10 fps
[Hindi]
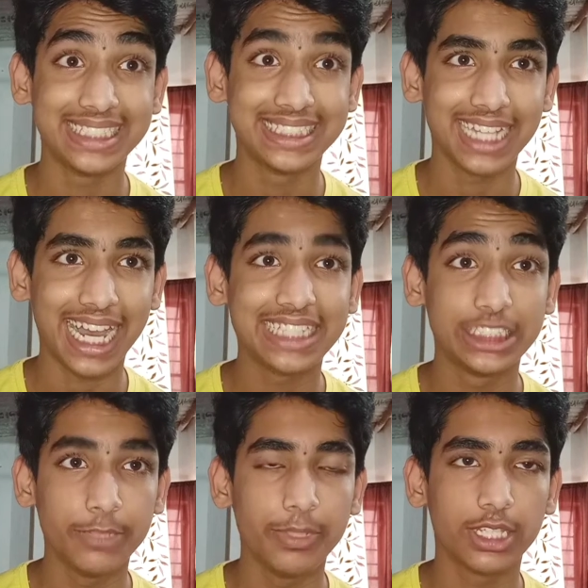हज़ार
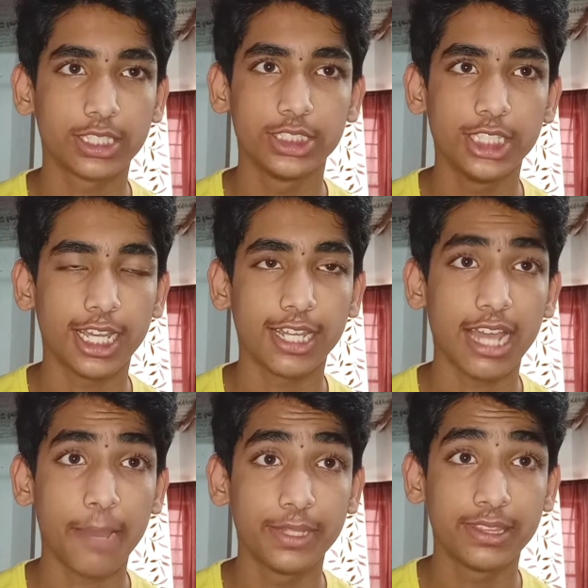जी बी तक जी हाँ गैस
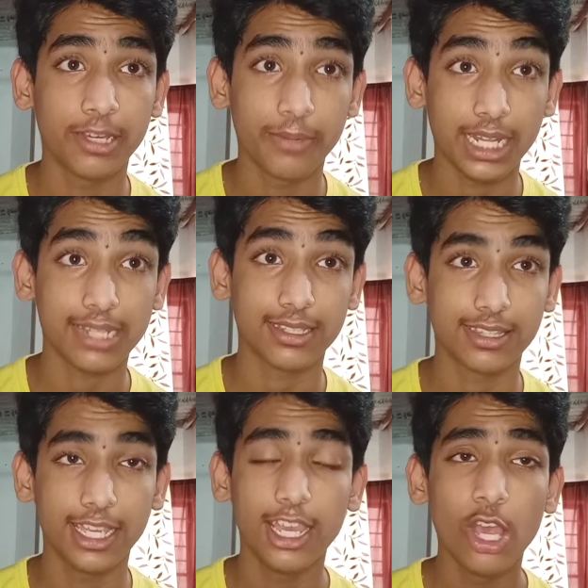आप इतना बढ़ा
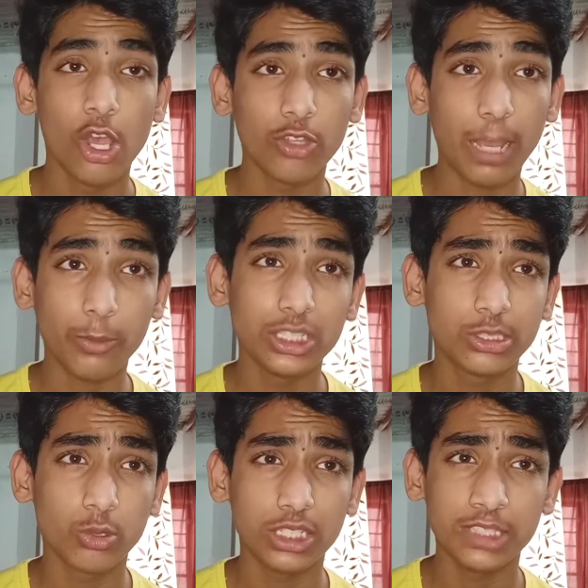सकते हैं तो आपको
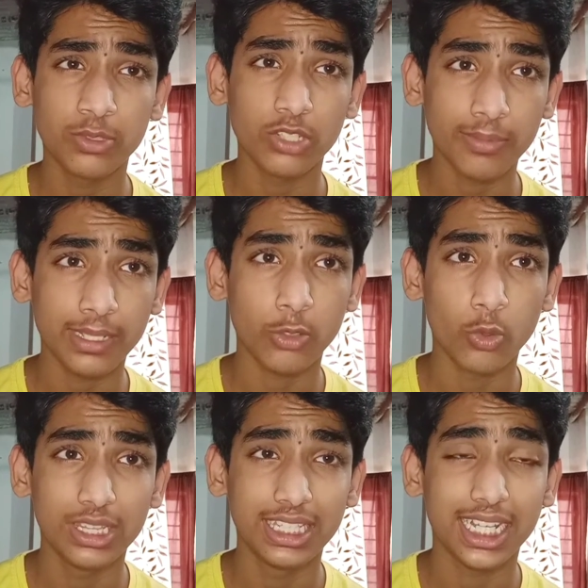स्टोरेज में तो इसमें
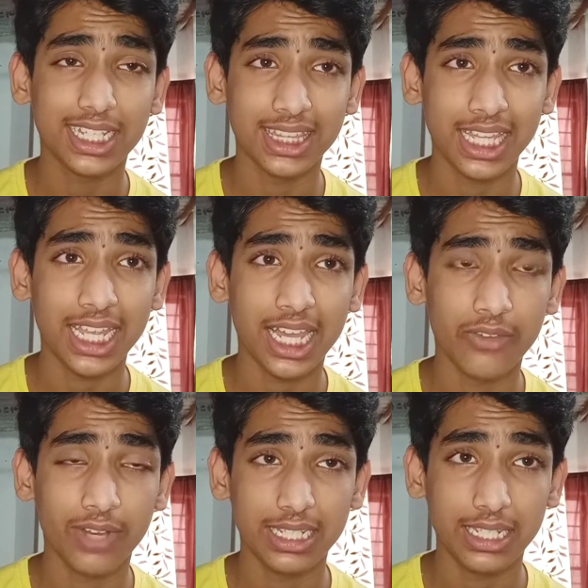कोई दिक्कत नहीं
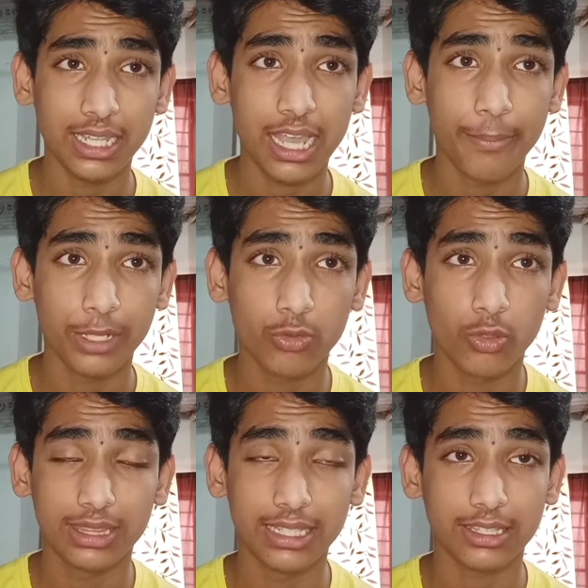आने वाली है आप
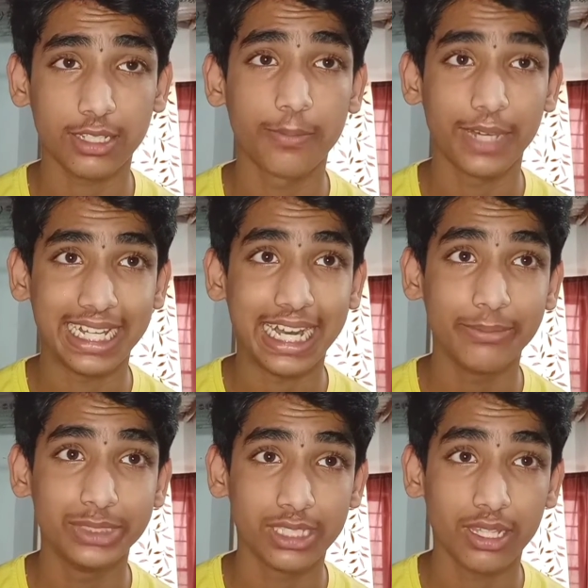इसको इतना तक
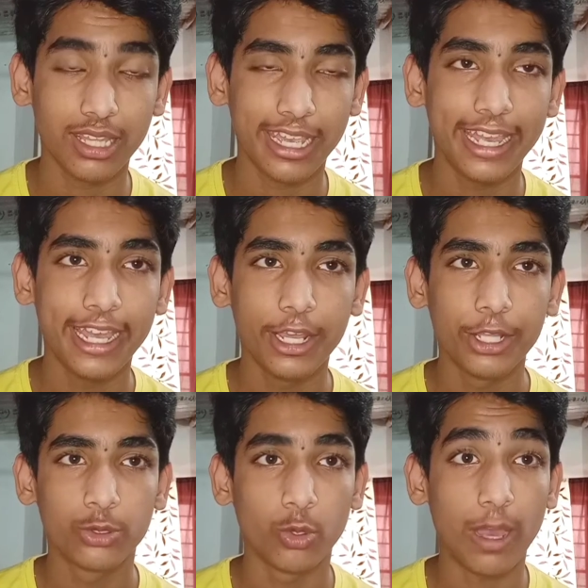बढ़ा भी सकते हैं
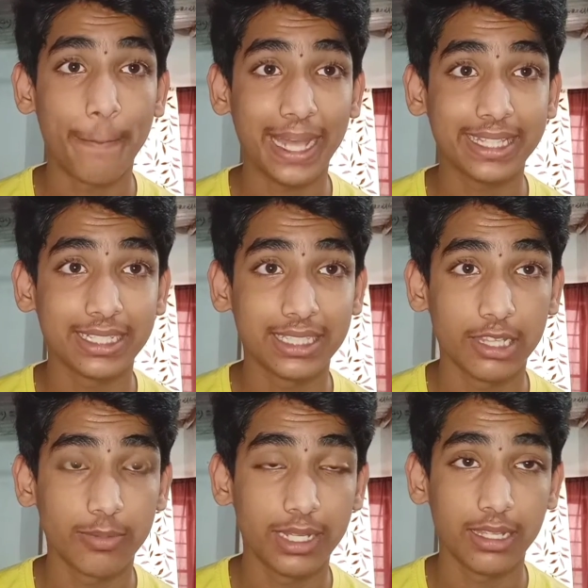तो अब बात करते
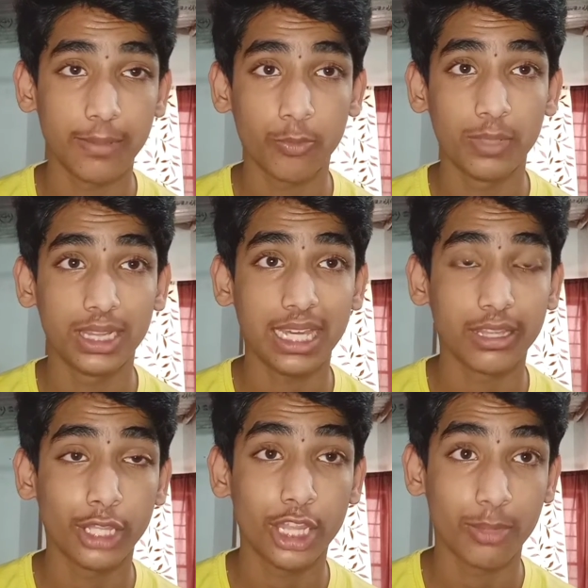हैं इसमें आपको मिलता है
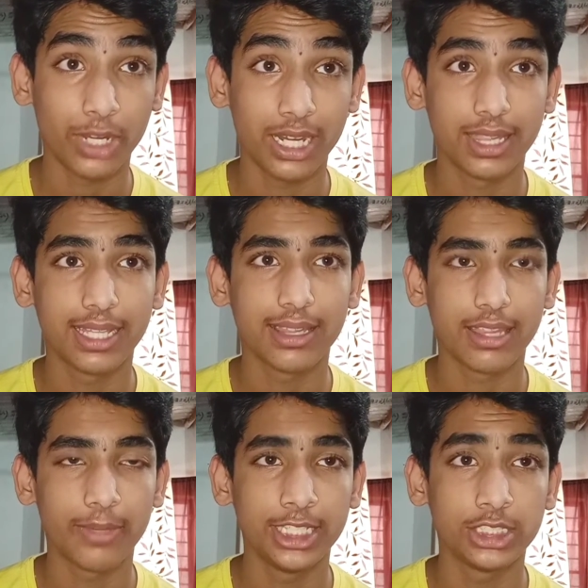सिक्स पॉइंट सिक्स
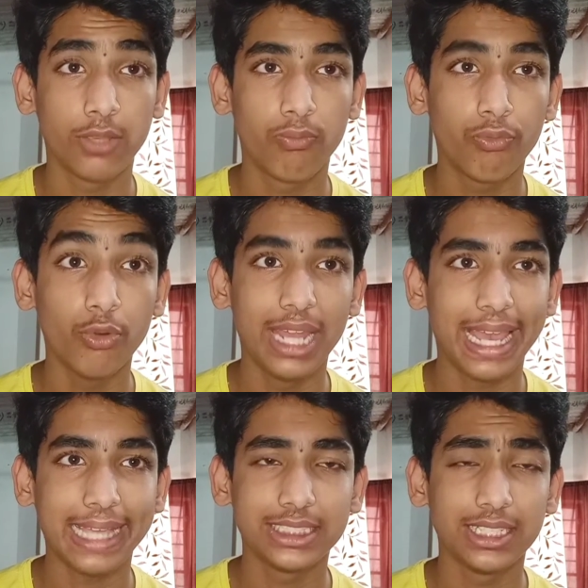सेवन इंच की फुल
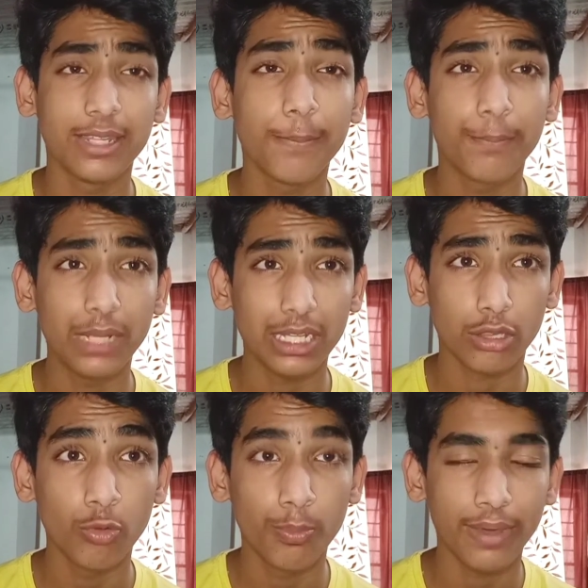एच डी प्लस
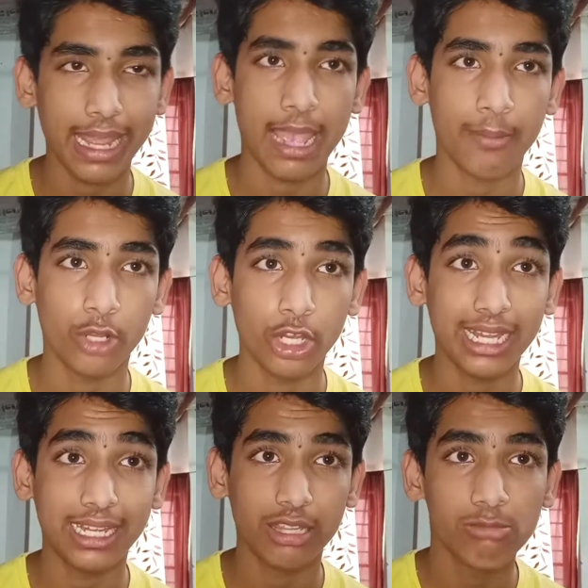सुपर
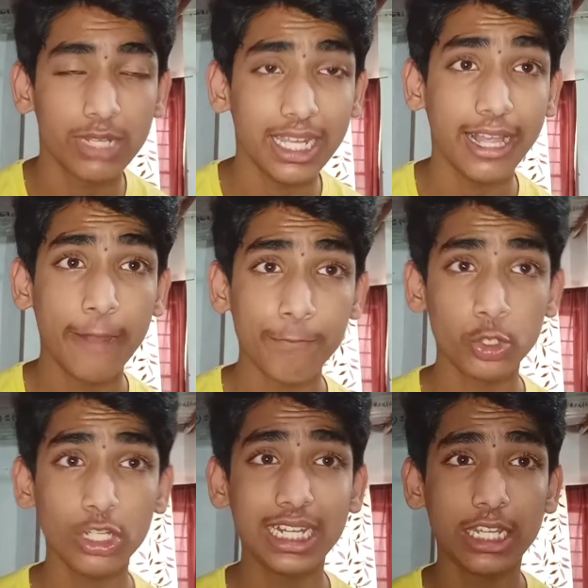एमुलेट डिस्प्ले
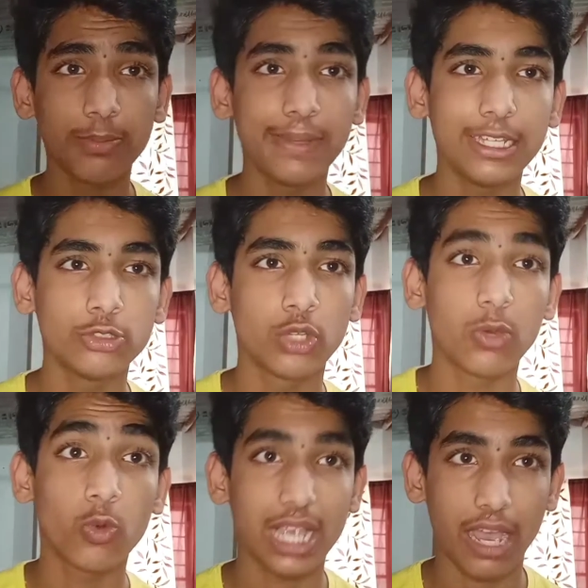जो कि डिस्प्ले जो है
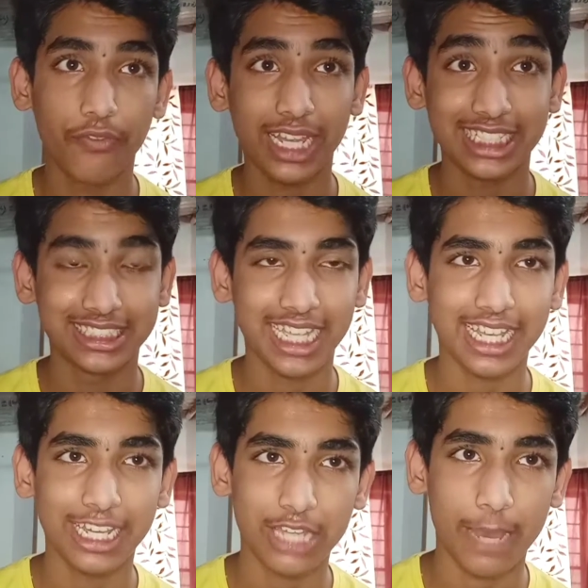वो काफ़ी अच्छा
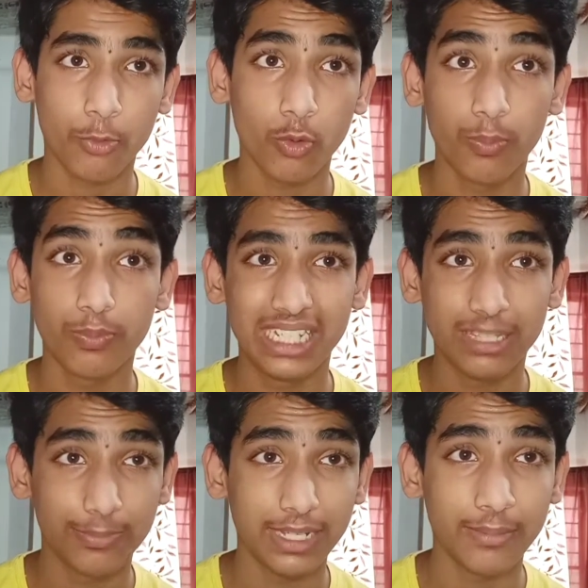है आपको
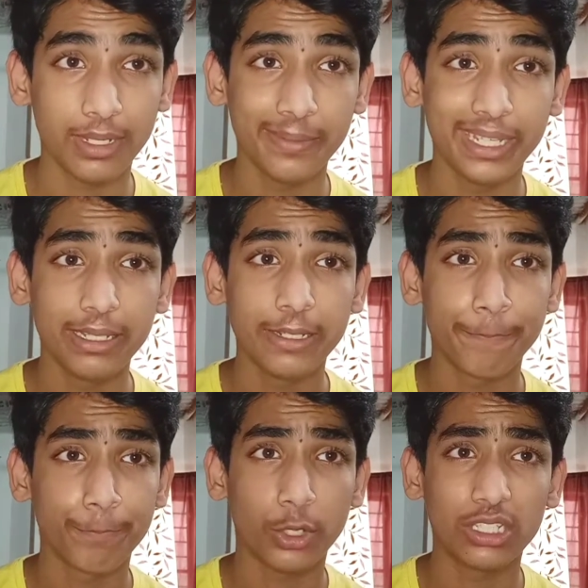डिस्प्ले में भी
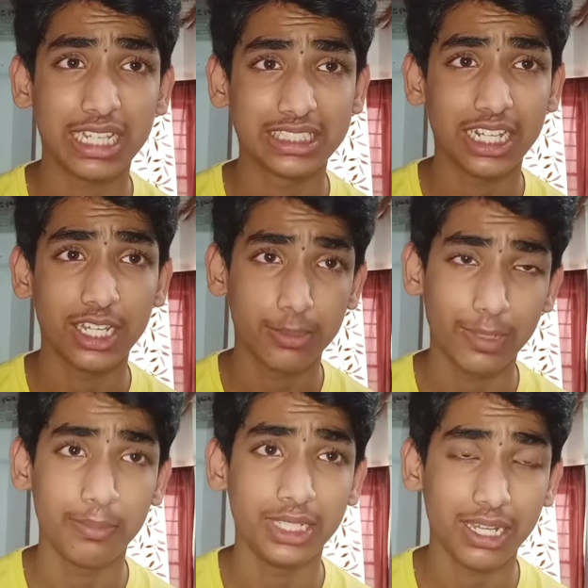बहुत अच्छा
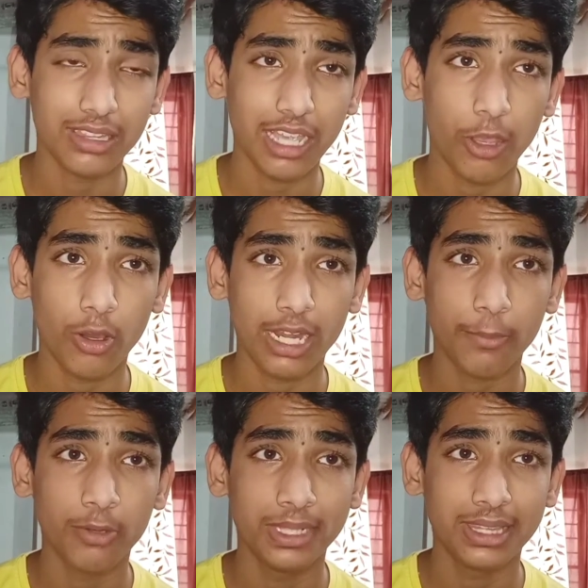डिस्प्ले मिल जाता है और
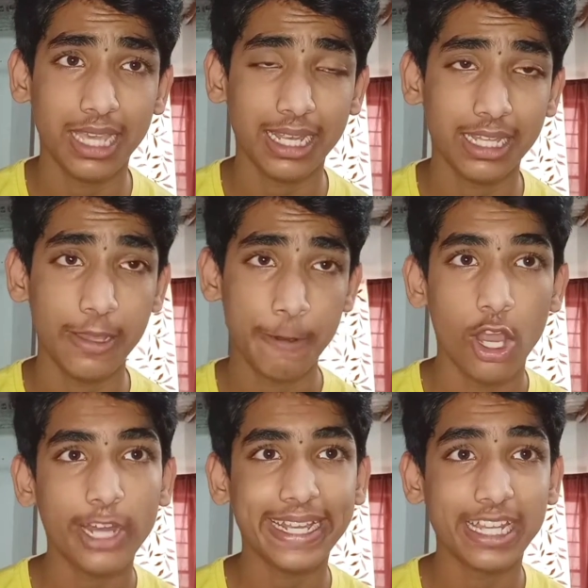आपको मिलता है गाइज
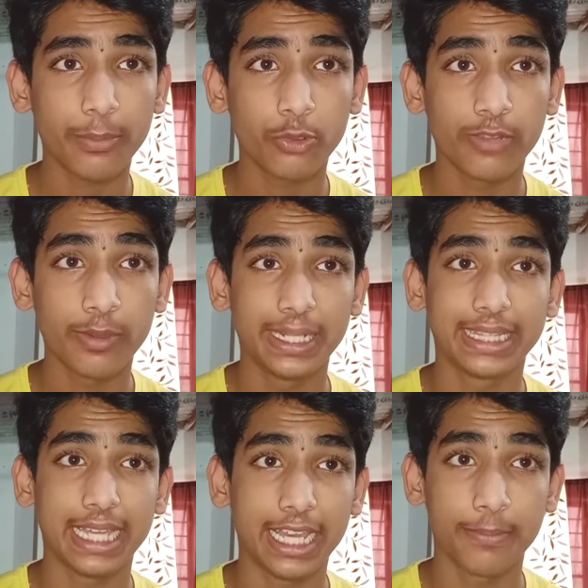और गाइज आपको इसमें
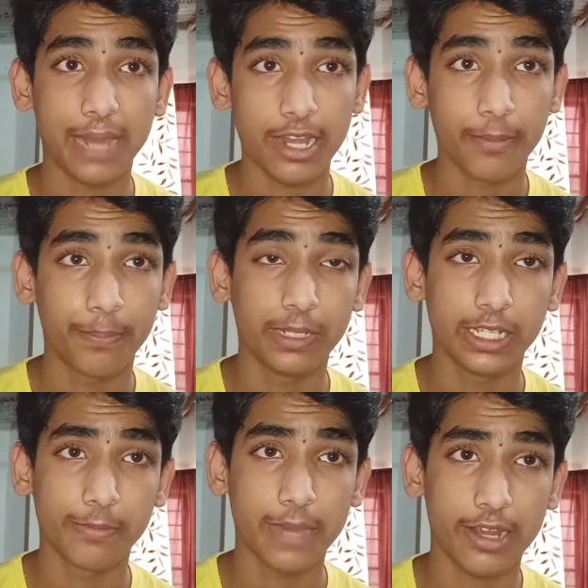मिलता है गाइज बारह
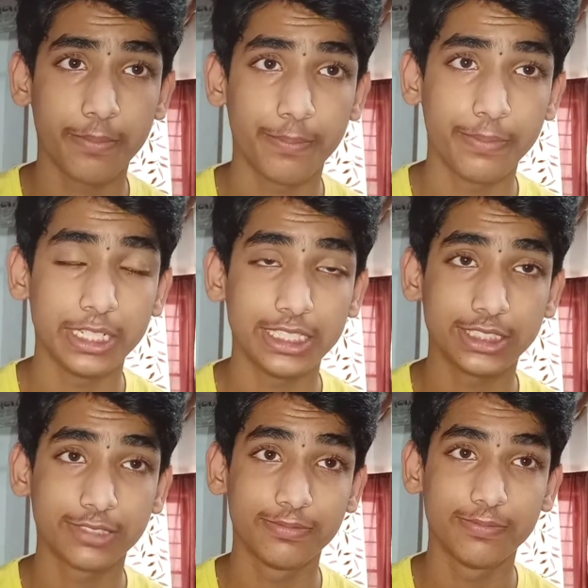प्लस बारह प्लस